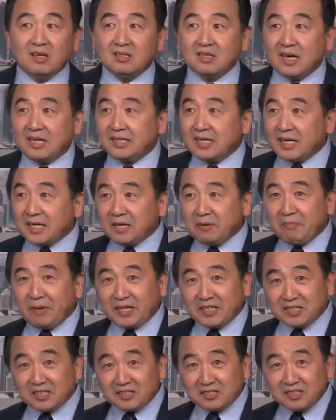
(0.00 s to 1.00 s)
在这个
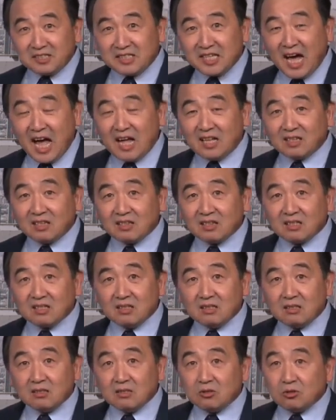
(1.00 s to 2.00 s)
背景之下，
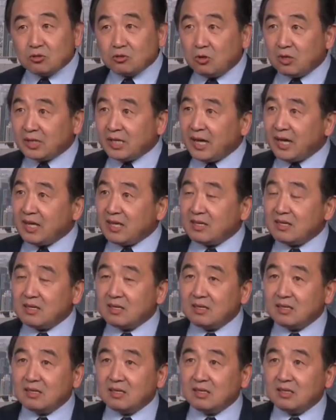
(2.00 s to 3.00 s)
昨天
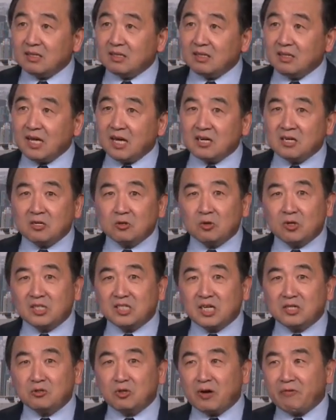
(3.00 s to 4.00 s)
联合国
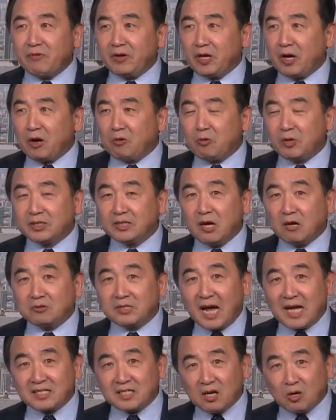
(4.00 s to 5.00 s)
人权委员会调
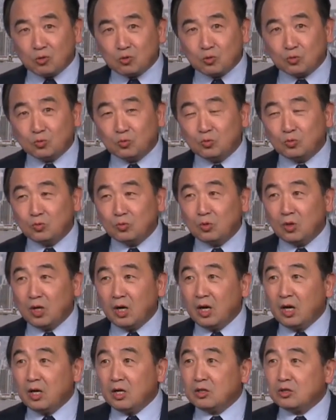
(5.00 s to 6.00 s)
查小组
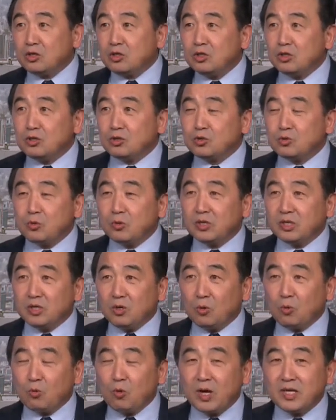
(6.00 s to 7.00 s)
去做
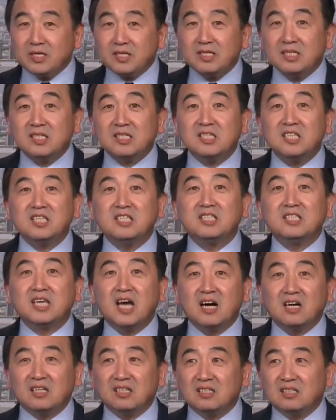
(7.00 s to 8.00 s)
有关新
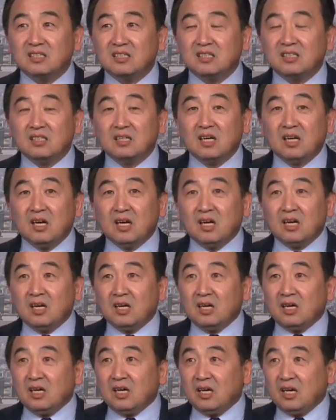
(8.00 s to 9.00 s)
疆，
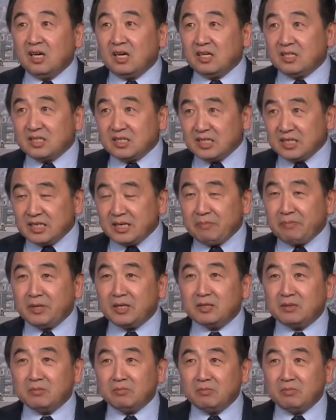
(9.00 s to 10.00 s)
呃，习近
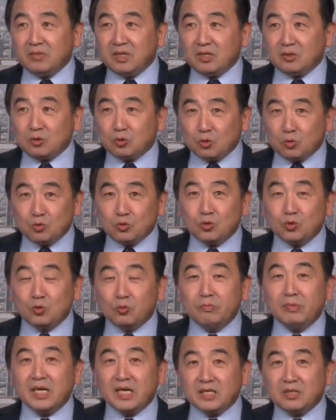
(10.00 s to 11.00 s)
平种族
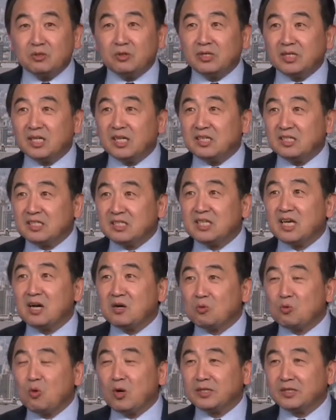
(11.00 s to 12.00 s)
灭绝的
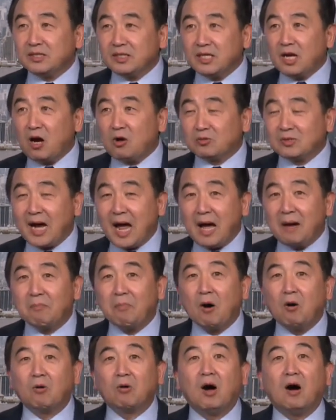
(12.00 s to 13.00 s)
相关调查
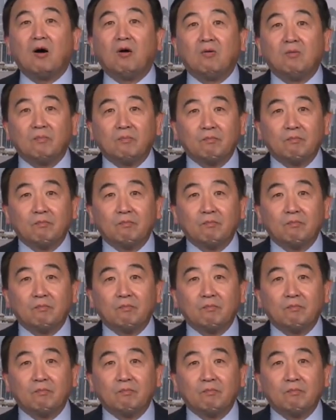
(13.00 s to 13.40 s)
报告。